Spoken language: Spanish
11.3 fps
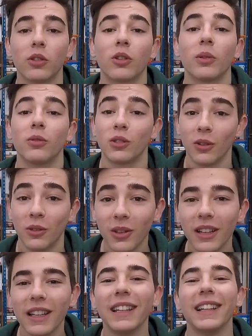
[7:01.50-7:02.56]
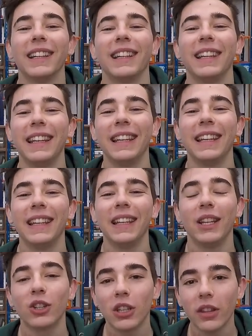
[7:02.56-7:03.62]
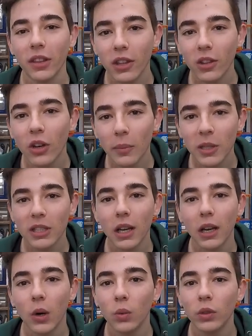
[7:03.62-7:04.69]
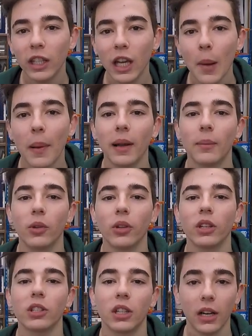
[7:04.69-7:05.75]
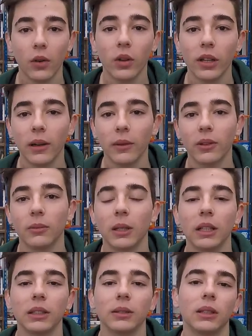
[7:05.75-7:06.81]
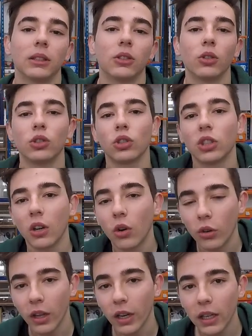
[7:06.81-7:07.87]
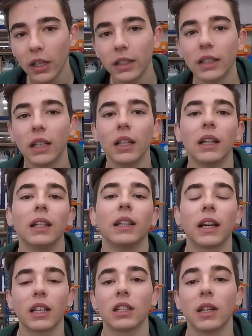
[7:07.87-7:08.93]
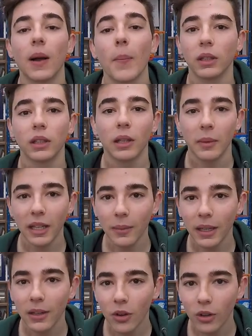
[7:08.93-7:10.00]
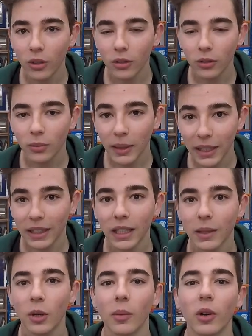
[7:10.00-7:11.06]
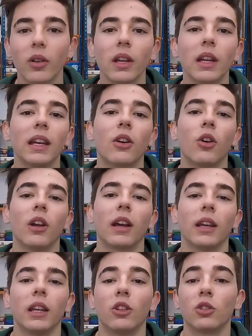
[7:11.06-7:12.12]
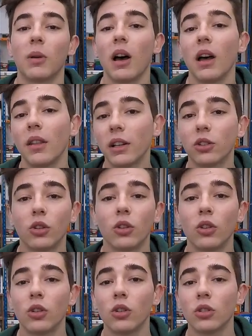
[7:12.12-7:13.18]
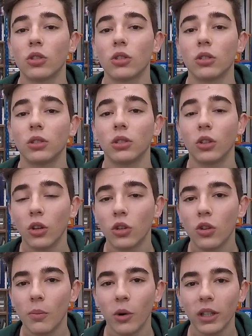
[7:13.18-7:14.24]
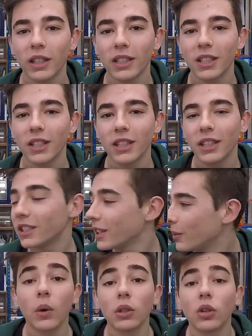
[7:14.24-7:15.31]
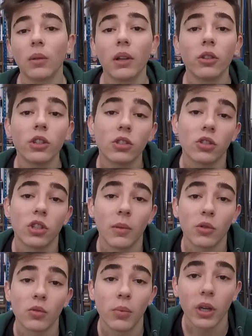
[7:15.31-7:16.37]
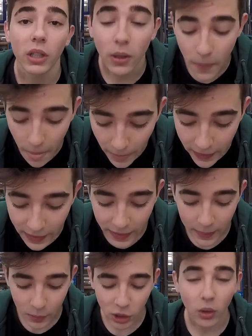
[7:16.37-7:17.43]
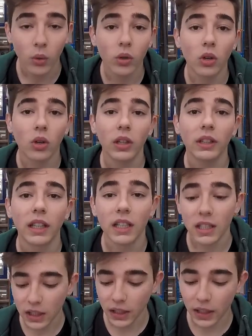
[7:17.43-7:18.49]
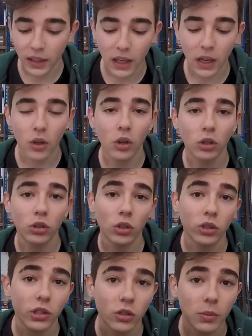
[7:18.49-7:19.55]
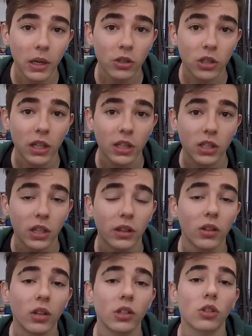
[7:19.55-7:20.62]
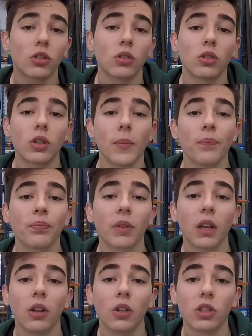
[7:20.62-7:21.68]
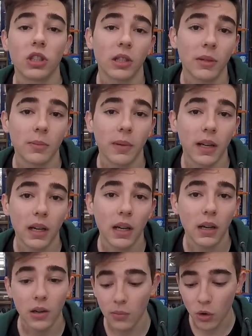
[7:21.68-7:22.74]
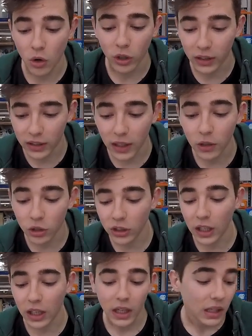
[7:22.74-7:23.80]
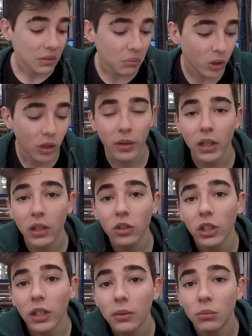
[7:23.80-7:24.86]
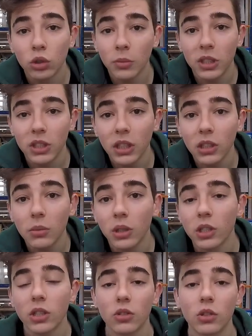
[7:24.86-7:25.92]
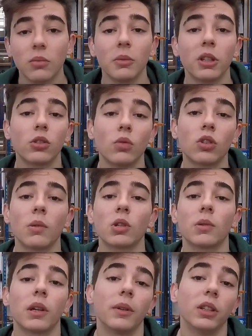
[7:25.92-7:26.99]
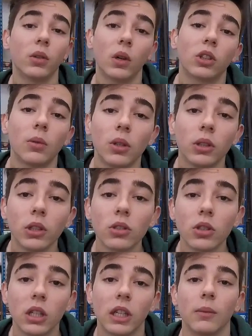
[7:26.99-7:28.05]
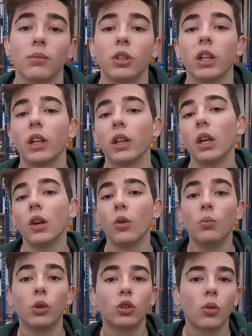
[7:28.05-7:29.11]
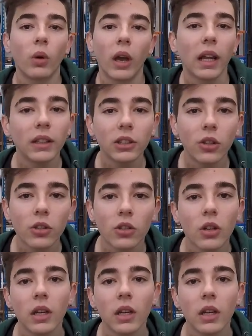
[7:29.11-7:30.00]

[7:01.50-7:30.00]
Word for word: Robert, un saludo, y nos ha cedido la pista un día para poder estrenarlo ahí el avión, ¿vale? Ya todo esto se acordará y tal el día que sea. También hablé con Beatriz de mano a mano, con la que nos va a dar todos los, todos los componentes de, este avión. cuanto hablando de estos servos un poquito, eh, por si alguno le interesa, he dejado todos estos planos en la descripción, que estos son los, los sistemas para cómo conectarlos y tal. Bueno, la verdad que no tienen mucho misterio, porque simplemente son unos servos que van a 24 voltios y que tienen un motor muy grande y todo eso,